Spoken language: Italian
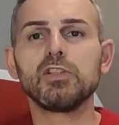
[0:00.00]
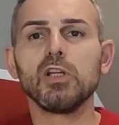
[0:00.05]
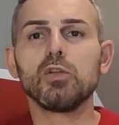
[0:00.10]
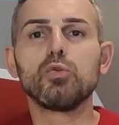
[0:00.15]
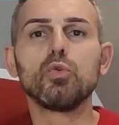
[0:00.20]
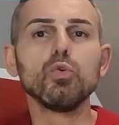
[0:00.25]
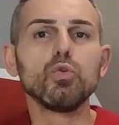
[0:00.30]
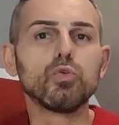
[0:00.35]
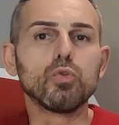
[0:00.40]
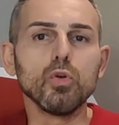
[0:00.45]

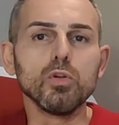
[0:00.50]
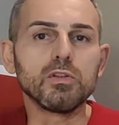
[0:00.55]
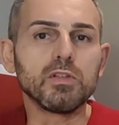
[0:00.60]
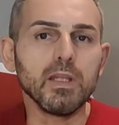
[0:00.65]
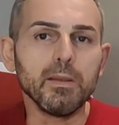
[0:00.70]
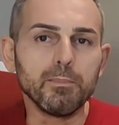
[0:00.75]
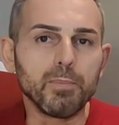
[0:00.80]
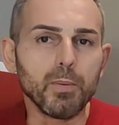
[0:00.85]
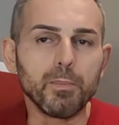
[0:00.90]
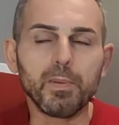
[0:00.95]
tutto il
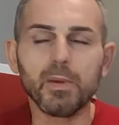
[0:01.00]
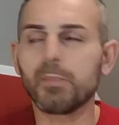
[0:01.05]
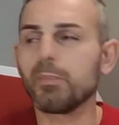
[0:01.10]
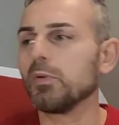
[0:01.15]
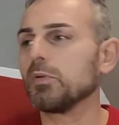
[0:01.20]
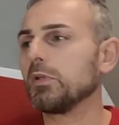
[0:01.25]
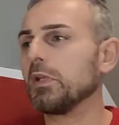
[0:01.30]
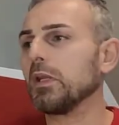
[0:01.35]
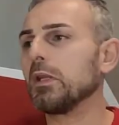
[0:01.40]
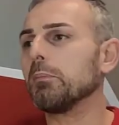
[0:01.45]
tempo per
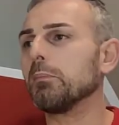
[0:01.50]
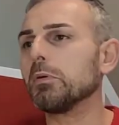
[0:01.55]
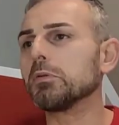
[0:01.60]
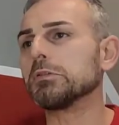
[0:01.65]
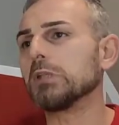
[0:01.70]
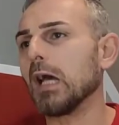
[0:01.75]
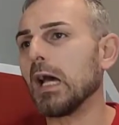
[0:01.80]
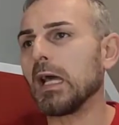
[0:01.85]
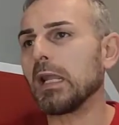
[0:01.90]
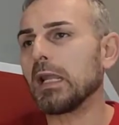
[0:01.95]
poter
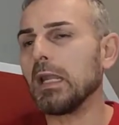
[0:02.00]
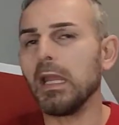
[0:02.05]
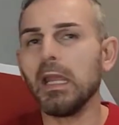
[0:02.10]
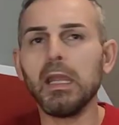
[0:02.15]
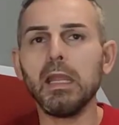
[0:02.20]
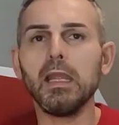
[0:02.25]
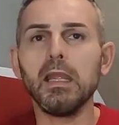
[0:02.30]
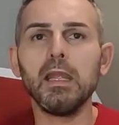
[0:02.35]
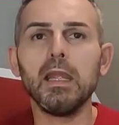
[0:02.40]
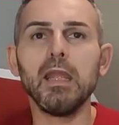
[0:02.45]
riposare
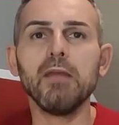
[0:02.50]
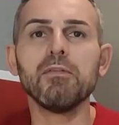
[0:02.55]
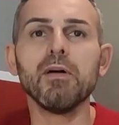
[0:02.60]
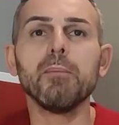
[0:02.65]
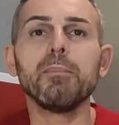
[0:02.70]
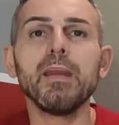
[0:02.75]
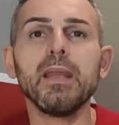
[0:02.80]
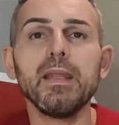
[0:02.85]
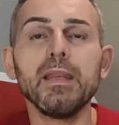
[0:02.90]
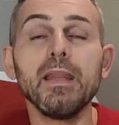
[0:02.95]
e, e va
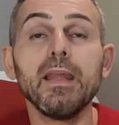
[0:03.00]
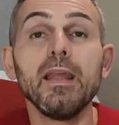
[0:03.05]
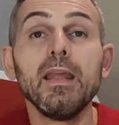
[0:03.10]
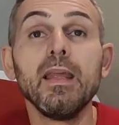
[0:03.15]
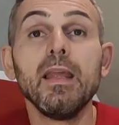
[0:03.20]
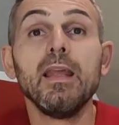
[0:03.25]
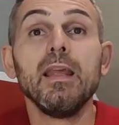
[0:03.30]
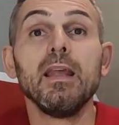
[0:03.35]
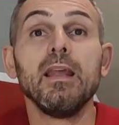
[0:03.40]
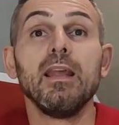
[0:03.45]
bene.
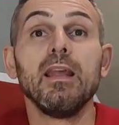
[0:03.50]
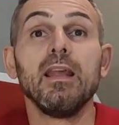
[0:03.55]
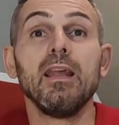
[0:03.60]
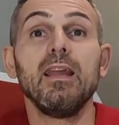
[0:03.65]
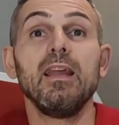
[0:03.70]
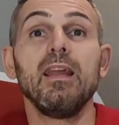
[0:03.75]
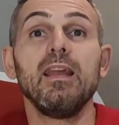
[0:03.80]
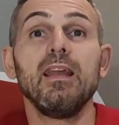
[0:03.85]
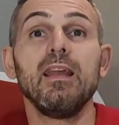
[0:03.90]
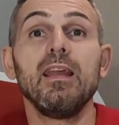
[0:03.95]

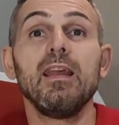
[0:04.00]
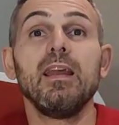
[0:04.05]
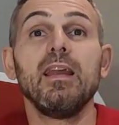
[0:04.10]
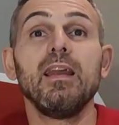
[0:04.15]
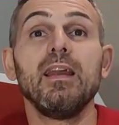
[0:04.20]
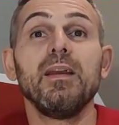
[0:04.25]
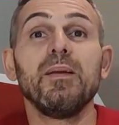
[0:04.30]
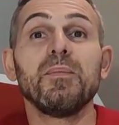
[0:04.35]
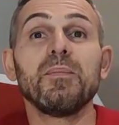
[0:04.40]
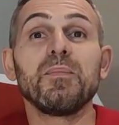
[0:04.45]

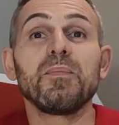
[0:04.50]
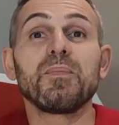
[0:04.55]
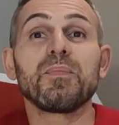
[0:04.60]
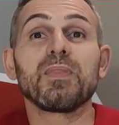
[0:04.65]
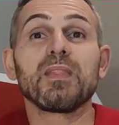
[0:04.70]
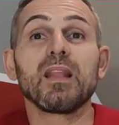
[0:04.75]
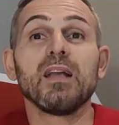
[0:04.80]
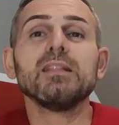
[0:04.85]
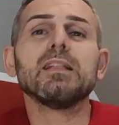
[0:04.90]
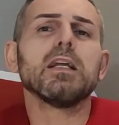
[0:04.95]
E,
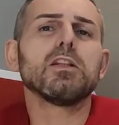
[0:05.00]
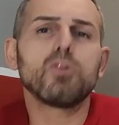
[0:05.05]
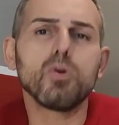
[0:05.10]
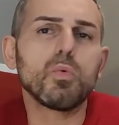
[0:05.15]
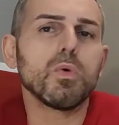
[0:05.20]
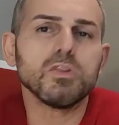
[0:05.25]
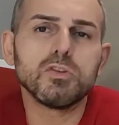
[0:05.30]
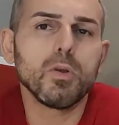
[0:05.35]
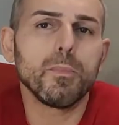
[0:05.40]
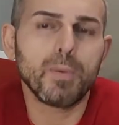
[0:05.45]
ehm, detto
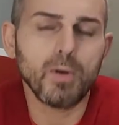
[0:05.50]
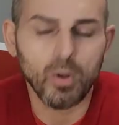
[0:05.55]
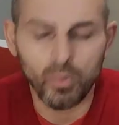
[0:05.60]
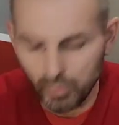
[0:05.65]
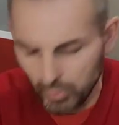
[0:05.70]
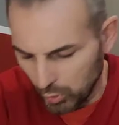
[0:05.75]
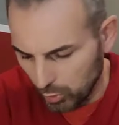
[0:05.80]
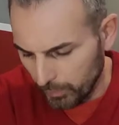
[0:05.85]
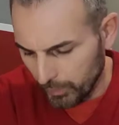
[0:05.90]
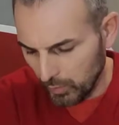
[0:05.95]
questo, però, è un
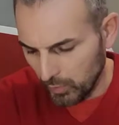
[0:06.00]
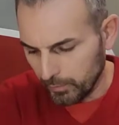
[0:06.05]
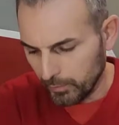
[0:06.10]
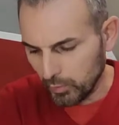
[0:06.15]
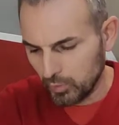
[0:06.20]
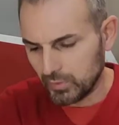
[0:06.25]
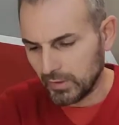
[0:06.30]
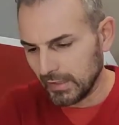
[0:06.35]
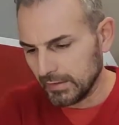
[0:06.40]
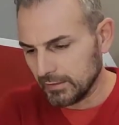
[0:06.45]
recupero
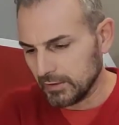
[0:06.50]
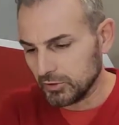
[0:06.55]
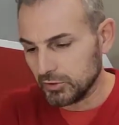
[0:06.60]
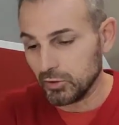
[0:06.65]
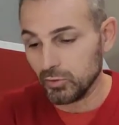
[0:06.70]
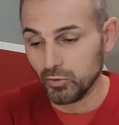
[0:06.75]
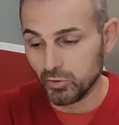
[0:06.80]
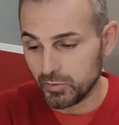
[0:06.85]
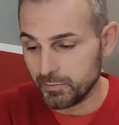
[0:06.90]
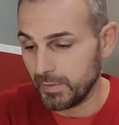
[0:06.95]
importante,
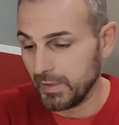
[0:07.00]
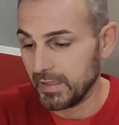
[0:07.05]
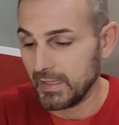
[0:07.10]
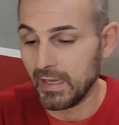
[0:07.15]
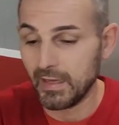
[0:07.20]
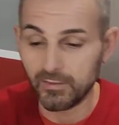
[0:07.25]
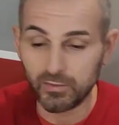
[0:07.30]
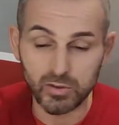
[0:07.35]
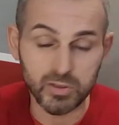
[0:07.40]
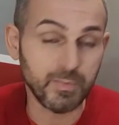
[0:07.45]
Giro,
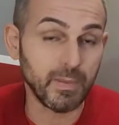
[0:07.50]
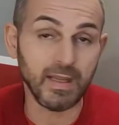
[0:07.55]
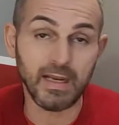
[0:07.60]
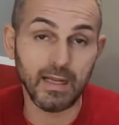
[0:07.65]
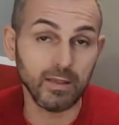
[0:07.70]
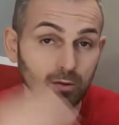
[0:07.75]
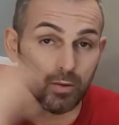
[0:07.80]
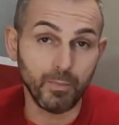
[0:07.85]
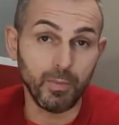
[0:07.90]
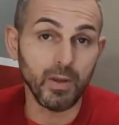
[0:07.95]
sperando,
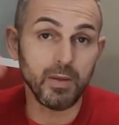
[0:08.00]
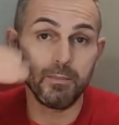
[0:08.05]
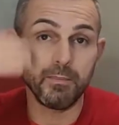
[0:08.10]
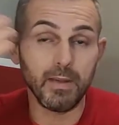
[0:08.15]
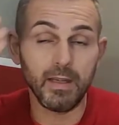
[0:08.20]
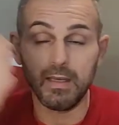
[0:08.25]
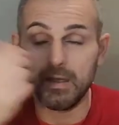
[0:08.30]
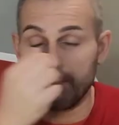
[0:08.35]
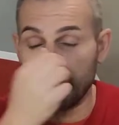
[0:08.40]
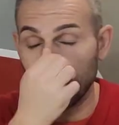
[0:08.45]
sperando poi in
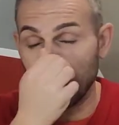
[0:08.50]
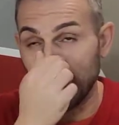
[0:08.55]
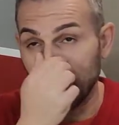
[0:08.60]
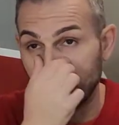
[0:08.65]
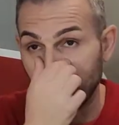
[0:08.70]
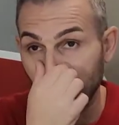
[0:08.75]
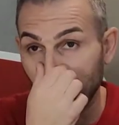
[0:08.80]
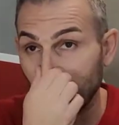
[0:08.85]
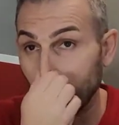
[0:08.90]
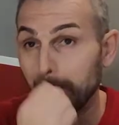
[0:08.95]
bene per, la,
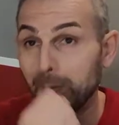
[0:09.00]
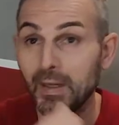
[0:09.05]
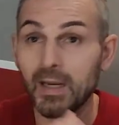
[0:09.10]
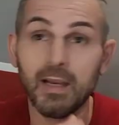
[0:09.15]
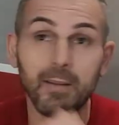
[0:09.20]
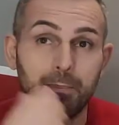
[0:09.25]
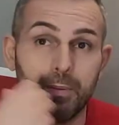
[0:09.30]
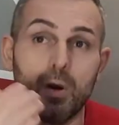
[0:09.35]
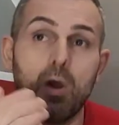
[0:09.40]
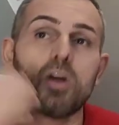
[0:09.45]
per
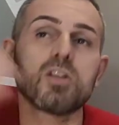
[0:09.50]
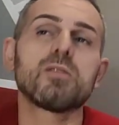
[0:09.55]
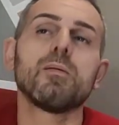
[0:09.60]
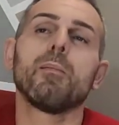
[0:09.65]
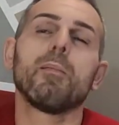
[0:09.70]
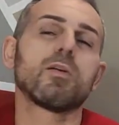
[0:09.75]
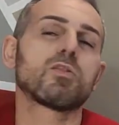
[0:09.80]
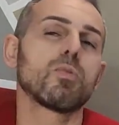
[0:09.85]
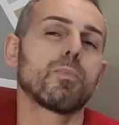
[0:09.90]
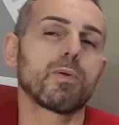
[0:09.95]
le prossime,
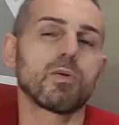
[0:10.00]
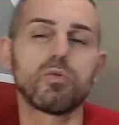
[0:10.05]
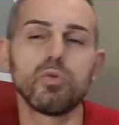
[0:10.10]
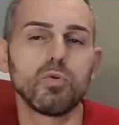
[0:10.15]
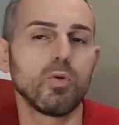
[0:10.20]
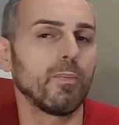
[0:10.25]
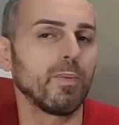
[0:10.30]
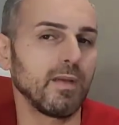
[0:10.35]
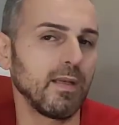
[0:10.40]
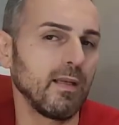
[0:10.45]
ma
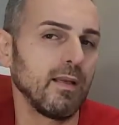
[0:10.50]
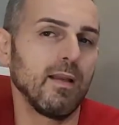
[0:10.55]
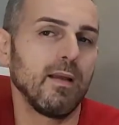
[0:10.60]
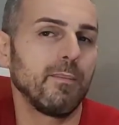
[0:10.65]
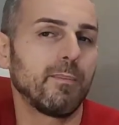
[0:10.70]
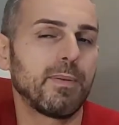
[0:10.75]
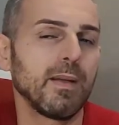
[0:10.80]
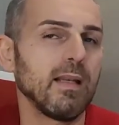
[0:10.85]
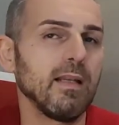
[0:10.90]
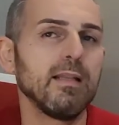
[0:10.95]
soprattutto per, il,
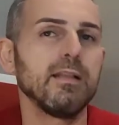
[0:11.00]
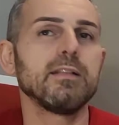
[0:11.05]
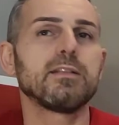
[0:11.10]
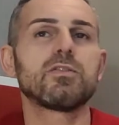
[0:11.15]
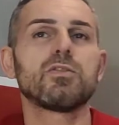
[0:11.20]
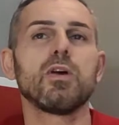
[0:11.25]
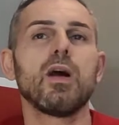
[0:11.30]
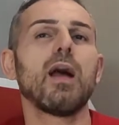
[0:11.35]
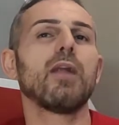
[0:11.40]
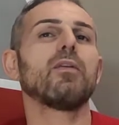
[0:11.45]
per
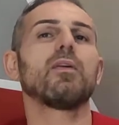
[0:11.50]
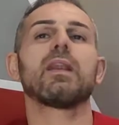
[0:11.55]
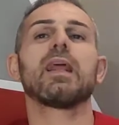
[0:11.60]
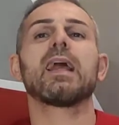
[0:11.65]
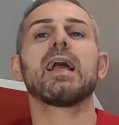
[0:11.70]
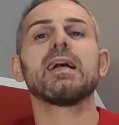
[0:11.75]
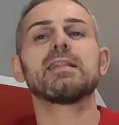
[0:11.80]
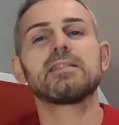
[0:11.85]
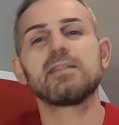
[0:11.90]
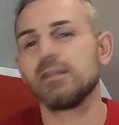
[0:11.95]
l'inizio anno.
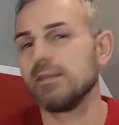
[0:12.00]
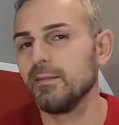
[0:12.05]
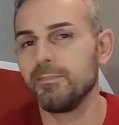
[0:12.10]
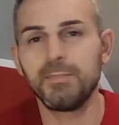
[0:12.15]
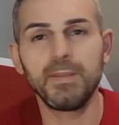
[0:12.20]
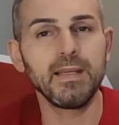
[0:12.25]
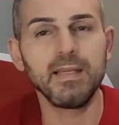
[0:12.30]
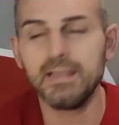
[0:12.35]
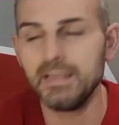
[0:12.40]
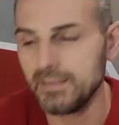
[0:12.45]
Ragazzi,
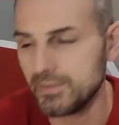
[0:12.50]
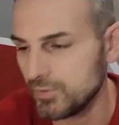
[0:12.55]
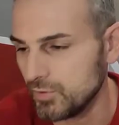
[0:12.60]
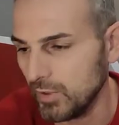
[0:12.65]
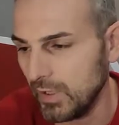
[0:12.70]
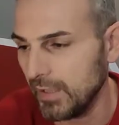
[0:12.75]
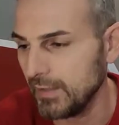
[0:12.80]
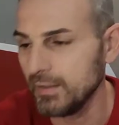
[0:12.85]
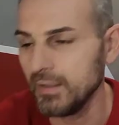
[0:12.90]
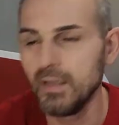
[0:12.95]
per inizio
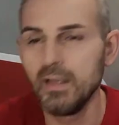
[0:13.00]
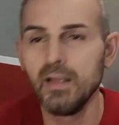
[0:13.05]
anno.